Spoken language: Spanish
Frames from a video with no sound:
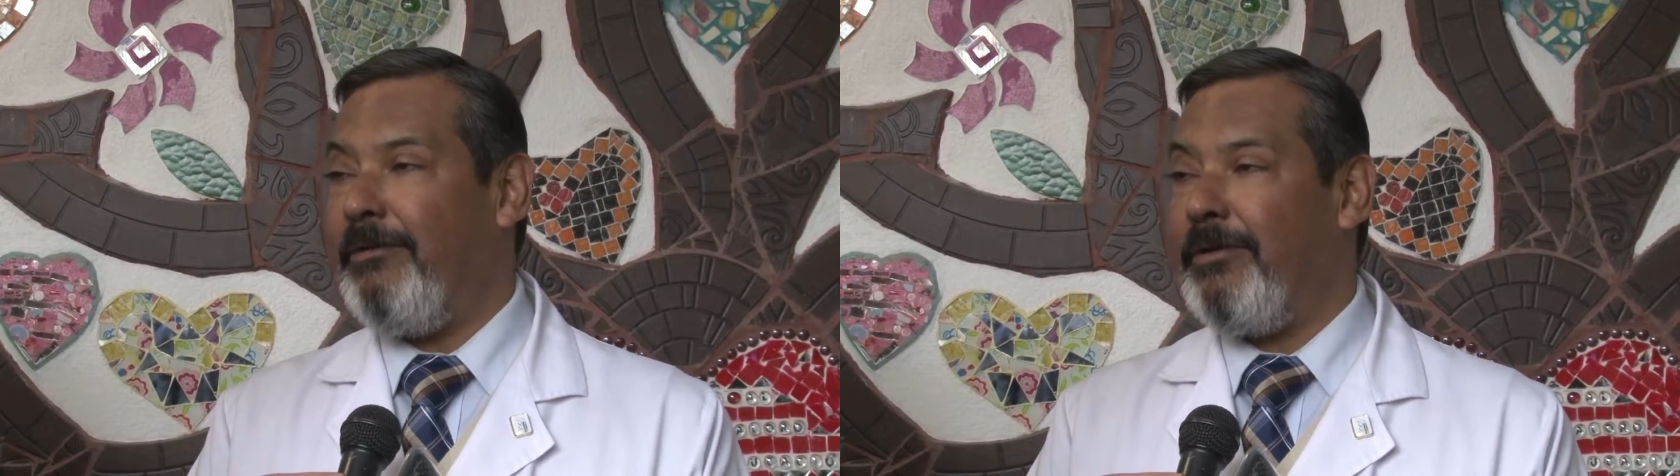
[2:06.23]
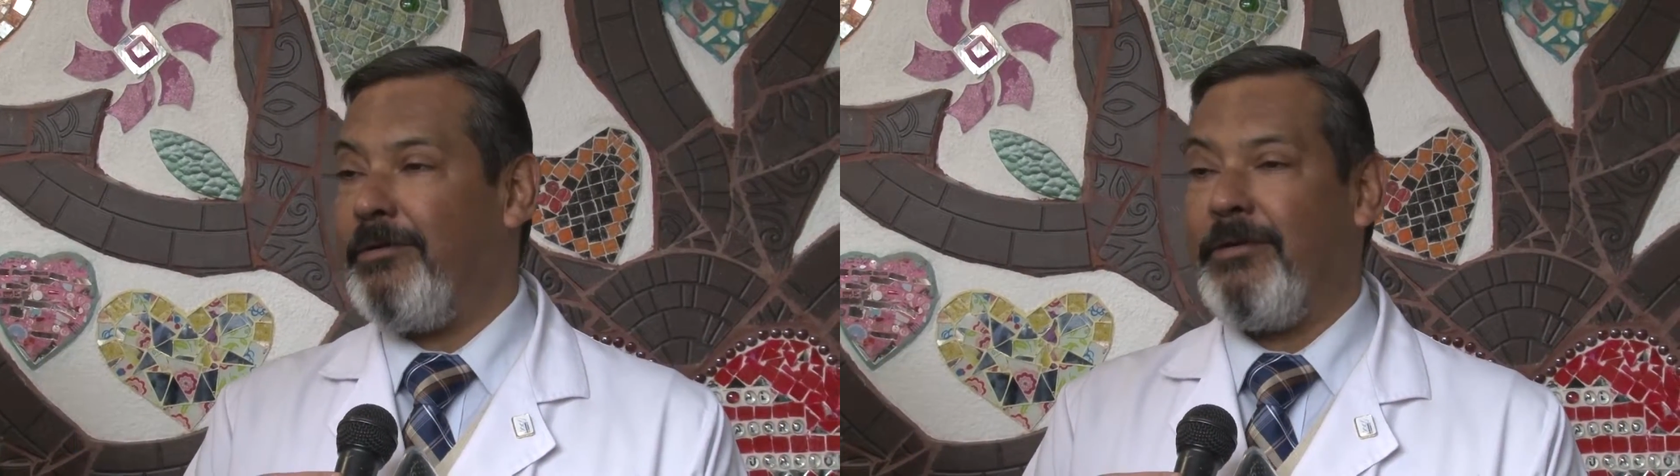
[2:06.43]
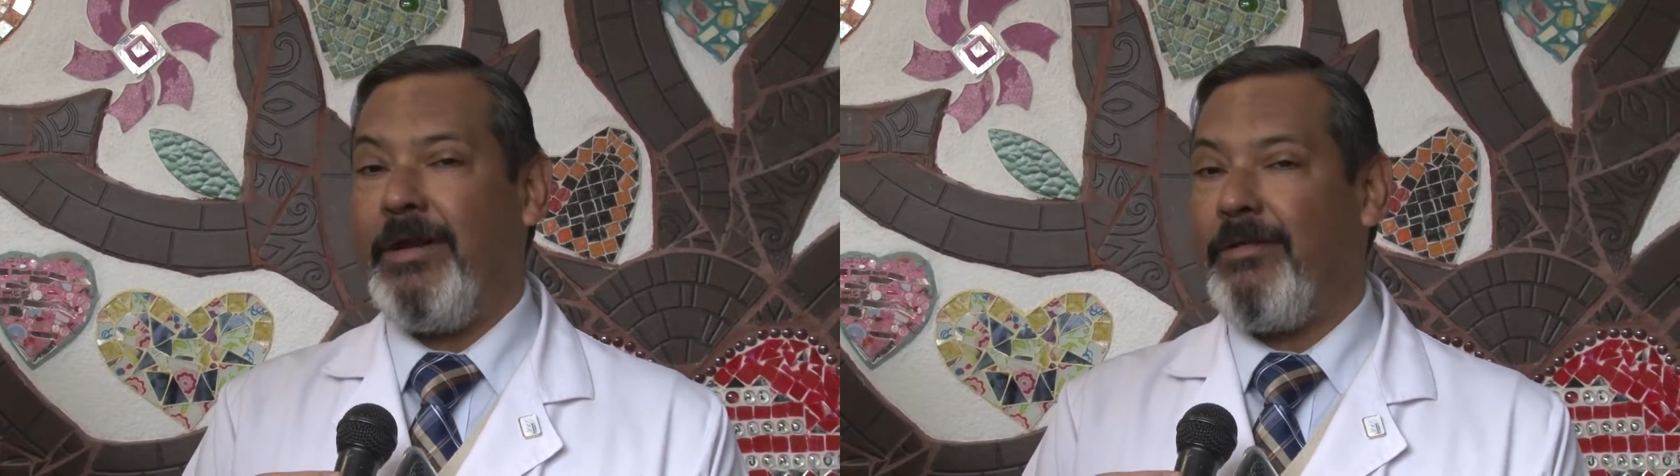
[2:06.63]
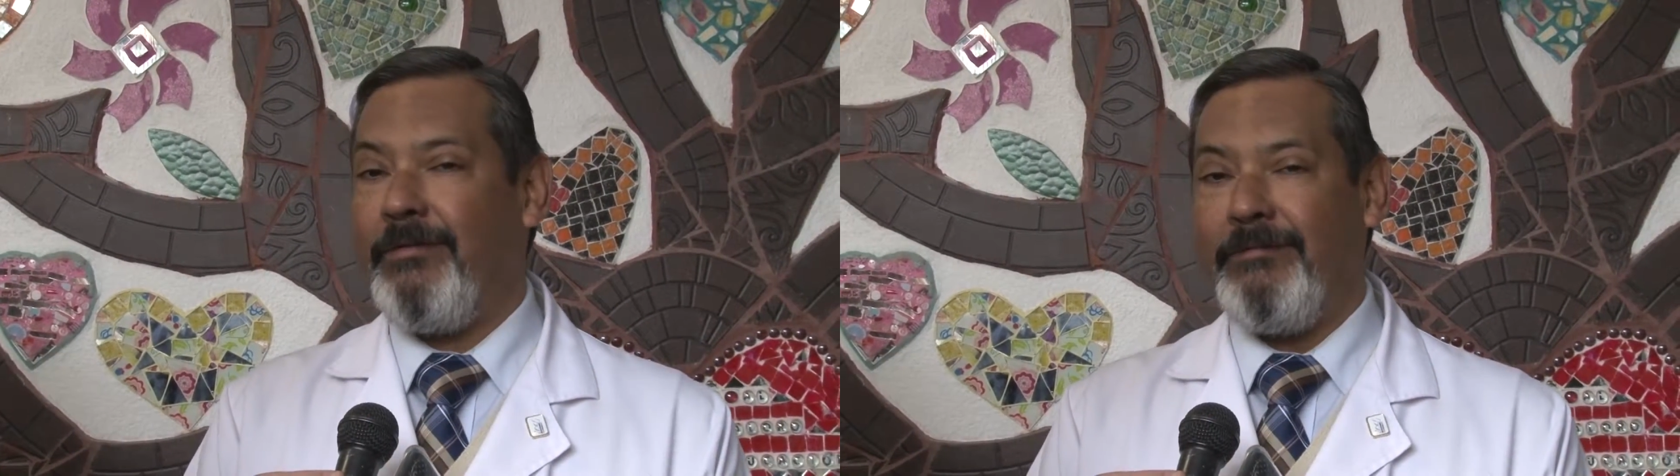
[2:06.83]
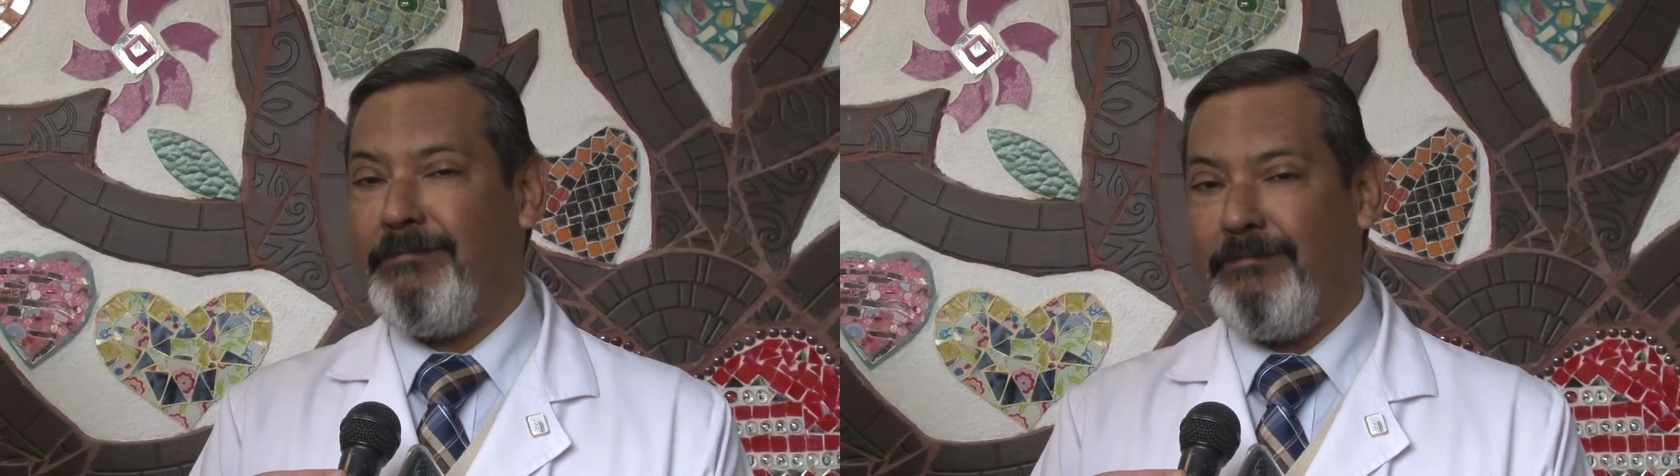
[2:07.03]
en nuestro
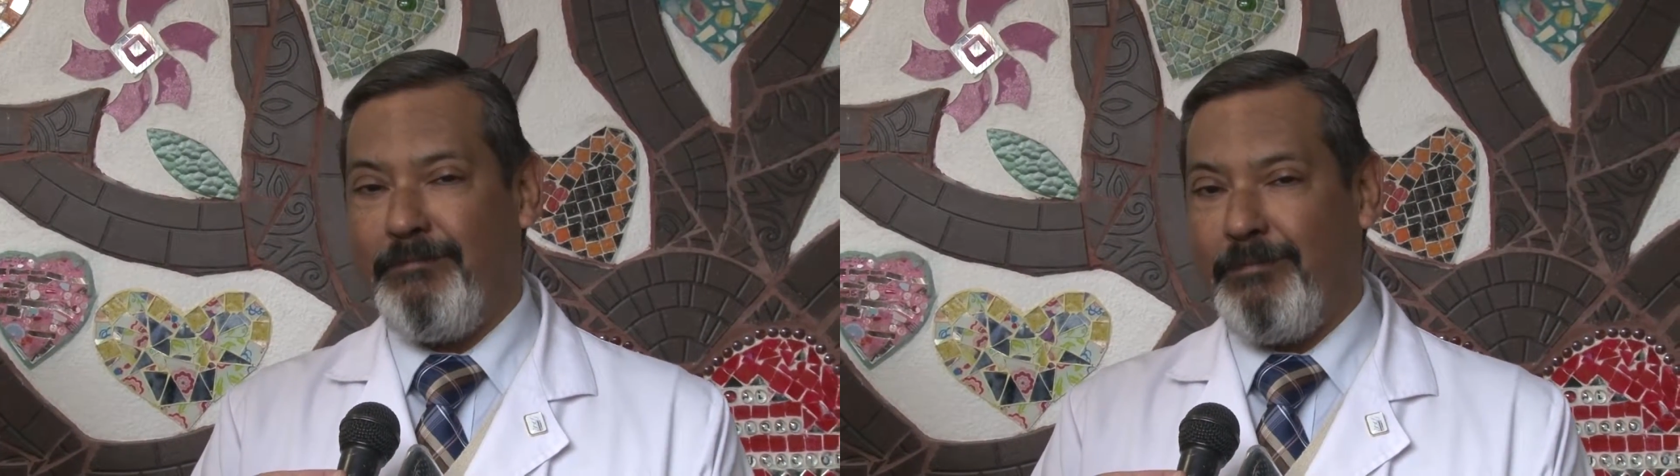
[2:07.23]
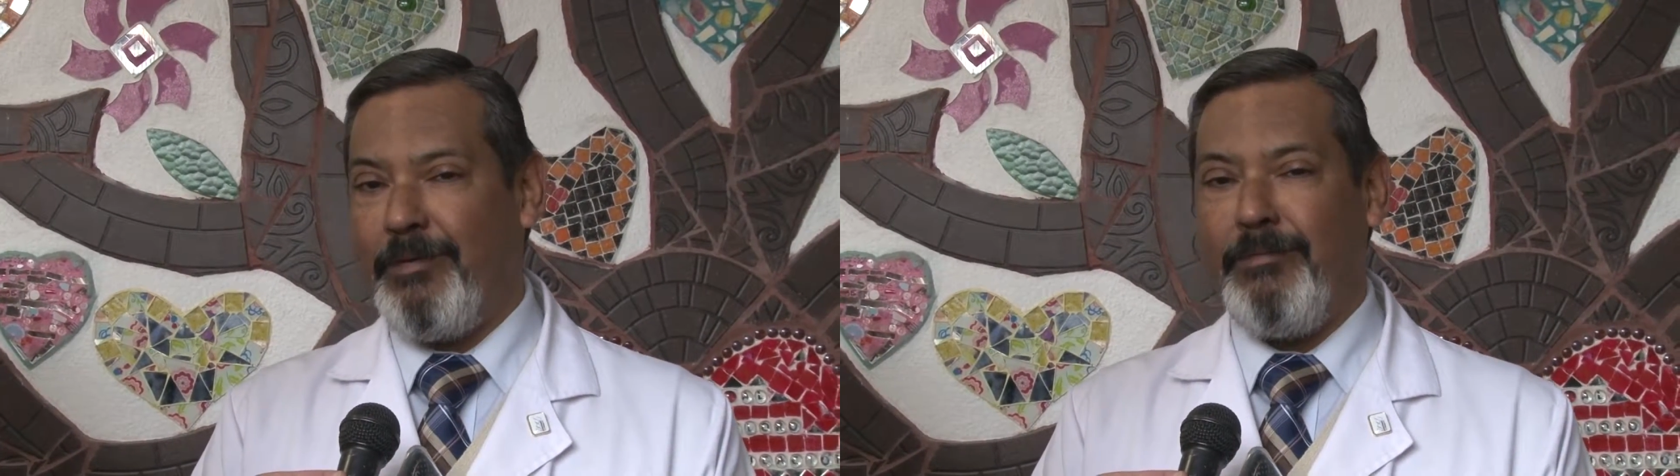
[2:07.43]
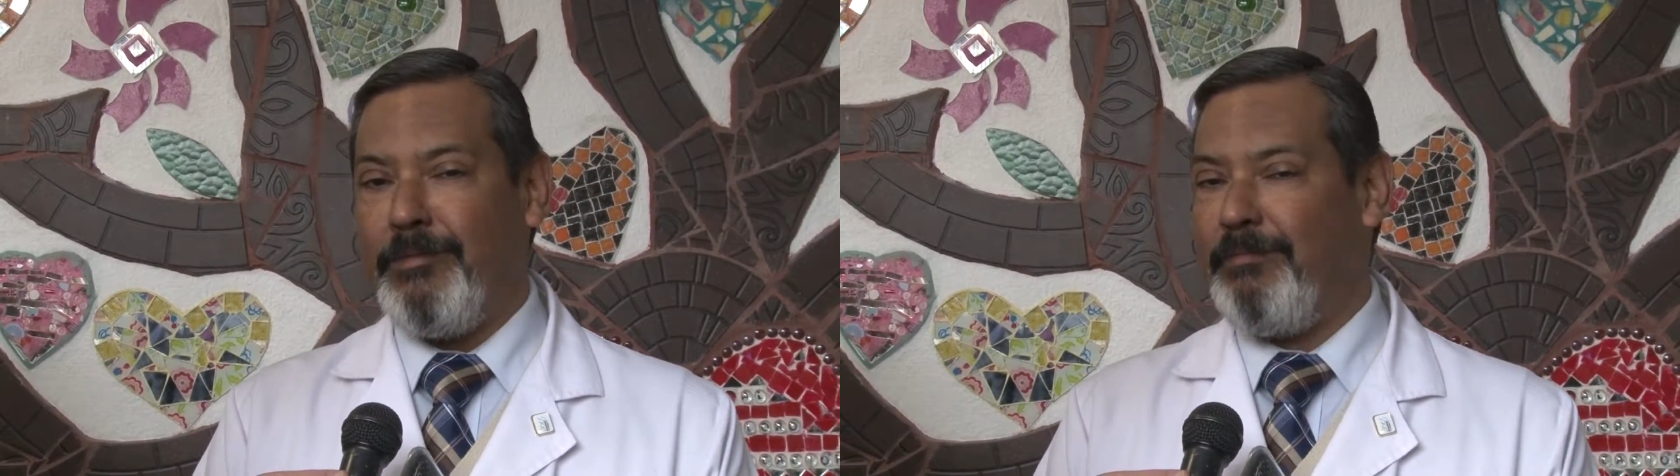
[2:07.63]
corazón por,